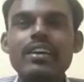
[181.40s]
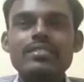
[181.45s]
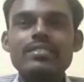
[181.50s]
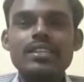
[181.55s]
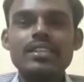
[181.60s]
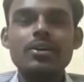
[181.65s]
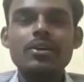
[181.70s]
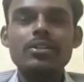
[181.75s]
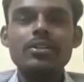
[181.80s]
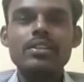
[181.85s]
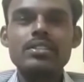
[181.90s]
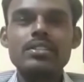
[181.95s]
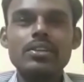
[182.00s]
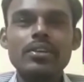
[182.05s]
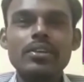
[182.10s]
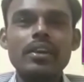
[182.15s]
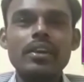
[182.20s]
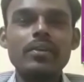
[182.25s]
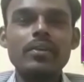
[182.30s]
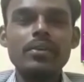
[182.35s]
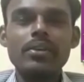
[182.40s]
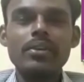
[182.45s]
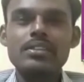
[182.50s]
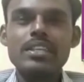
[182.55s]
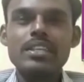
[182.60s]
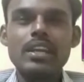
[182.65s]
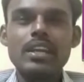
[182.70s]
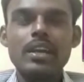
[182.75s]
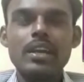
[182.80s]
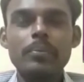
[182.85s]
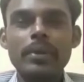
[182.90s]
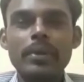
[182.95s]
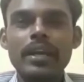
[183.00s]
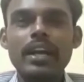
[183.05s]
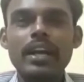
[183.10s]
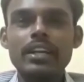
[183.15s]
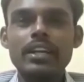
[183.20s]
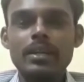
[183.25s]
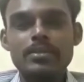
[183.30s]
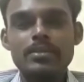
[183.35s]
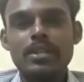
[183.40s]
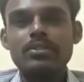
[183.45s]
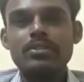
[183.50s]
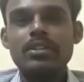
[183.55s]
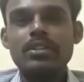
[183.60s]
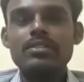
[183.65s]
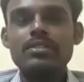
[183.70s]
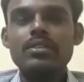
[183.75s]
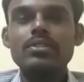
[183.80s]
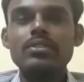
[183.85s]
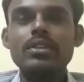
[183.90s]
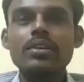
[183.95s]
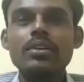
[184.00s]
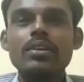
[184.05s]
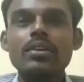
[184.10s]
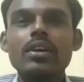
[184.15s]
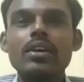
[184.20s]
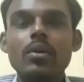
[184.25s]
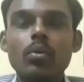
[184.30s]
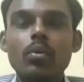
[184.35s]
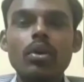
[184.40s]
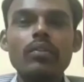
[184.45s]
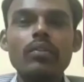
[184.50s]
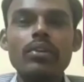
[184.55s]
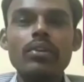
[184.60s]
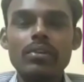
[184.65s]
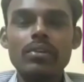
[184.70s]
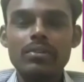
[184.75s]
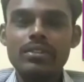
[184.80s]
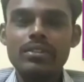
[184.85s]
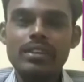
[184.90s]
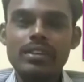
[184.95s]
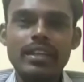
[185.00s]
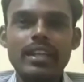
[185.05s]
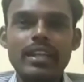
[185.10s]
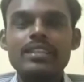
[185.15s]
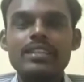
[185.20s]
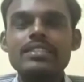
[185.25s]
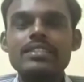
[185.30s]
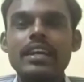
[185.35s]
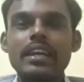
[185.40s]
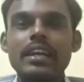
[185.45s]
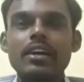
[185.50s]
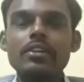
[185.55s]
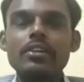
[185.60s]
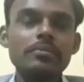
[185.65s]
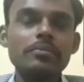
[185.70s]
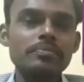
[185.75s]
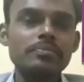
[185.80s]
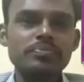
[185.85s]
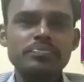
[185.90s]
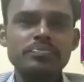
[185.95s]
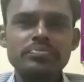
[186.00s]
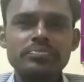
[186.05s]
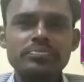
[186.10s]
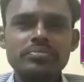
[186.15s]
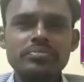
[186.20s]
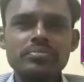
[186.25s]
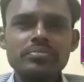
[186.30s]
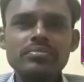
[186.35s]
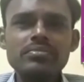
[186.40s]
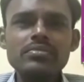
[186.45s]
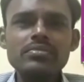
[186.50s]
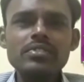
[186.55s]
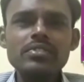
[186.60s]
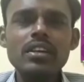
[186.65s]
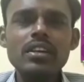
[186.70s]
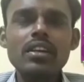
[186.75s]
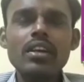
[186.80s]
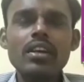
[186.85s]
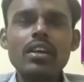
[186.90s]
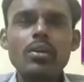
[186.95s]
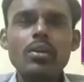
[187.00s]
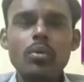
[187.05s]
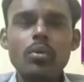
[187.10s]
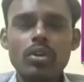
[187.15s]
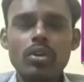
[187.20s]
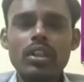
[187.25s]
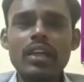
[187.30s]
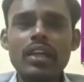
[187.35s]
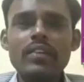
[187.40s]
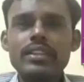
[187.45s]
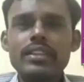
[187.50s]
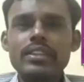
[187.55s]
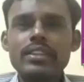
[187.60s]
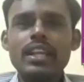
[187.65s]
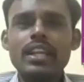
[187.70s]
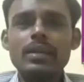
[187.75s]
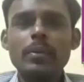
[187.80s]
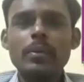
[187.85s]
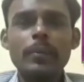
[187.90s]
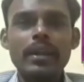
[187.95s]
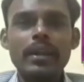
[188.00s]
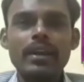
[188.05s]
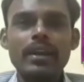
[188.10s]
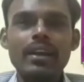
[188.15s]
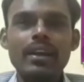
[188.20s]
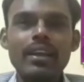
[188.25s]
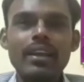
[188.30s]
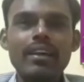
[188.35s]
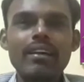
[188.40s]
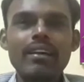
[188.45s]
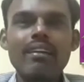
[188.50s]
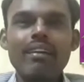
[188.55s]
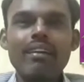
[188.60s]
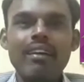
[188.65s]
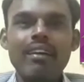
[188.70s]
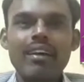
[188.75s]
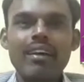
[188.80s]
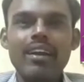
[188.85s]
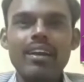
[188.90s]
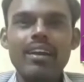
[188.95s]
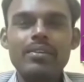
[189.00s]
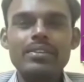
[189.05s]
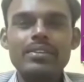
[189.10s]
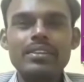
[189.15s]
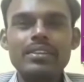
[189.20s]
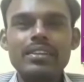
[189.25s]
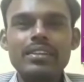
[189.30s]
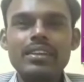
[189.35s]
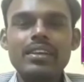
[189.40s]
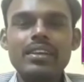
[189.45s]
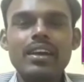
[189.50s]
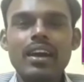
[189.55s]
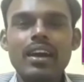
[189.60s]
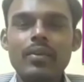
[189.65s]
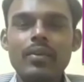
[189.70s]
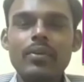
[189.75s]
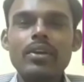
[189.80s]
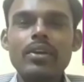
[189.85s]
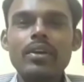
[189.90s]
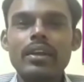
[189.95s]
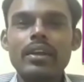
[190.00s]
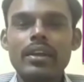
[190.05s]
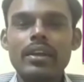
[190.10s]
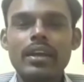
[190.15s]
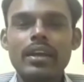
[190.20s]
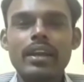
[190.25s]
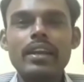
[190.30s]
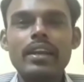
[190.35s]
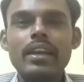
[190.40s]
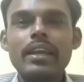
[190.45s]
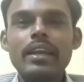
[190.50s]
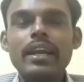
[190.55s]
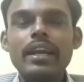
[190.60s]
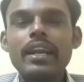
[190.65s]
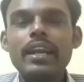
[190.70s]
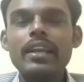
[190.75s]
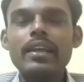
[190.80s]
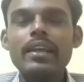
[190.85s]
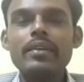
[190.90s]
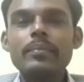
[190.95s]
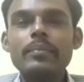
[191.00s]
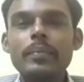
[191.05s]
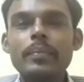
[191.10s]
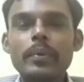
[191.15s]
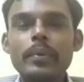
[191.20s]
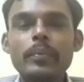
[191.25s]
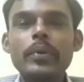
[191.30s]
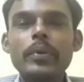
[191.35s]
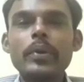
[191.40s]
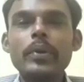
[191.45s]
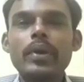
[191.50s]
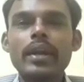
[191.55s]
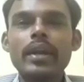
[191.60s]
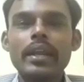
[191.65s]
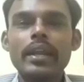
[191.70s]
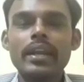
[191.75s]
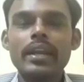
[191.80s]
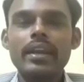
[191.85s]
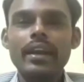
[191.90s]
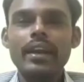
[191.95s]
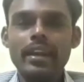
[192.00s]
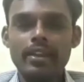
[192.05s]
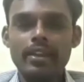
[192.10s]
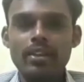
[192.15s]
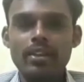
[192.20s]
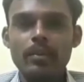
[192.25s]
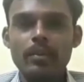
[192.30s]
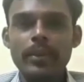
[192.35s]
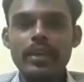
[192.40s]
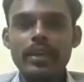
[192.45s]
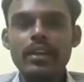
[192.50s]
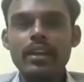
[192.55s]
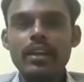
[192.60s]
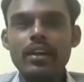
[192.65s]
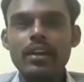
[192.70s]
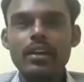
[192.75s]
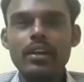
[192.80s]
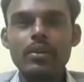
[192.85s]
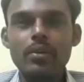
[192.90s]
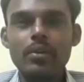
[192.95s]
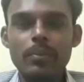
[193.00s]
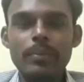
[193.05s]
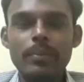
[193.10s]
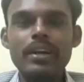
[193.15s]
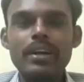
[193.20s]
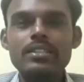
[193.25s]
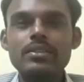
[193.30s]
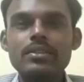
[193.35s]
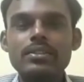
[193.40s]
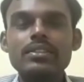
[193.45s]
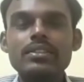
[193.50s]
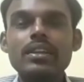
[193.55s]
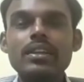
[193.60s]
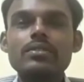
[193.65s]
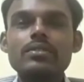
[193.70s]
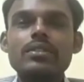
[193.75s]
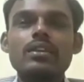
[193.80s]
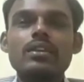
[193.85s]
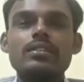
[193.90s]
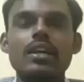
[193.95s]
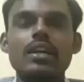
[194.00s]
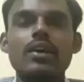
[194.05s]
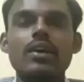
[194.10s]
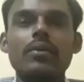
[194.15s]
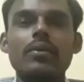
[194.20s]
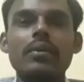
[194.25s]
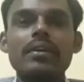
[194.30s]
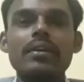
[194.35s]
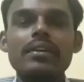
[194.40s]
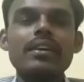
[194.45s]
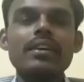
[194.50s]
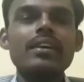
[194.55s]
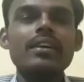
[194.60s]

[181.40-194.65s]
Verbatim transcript: சகோதர சகோதரிகள் இவங்களுக்கு ஜாயின் நட்பை காட்டிலும் சகோதர சகோதர உறவுகளுக்கு வந்து நிறையா ஜாயின் ஆகும் ஒரு தாய் விதத்தில் நம்ம பிறக்கலை ஆனால் வந்துட்டு அவ்வளோ எங்கள் அண்ணன் எங்கள் அண்ணன் இப்படி இப்படி ஒரு அண்ணன் எங்களுக்கு கிடைக்கணும் அப்படிங்கிற ஒரு பாசம் தனுசு ராசிக்காரவங்களுக்கு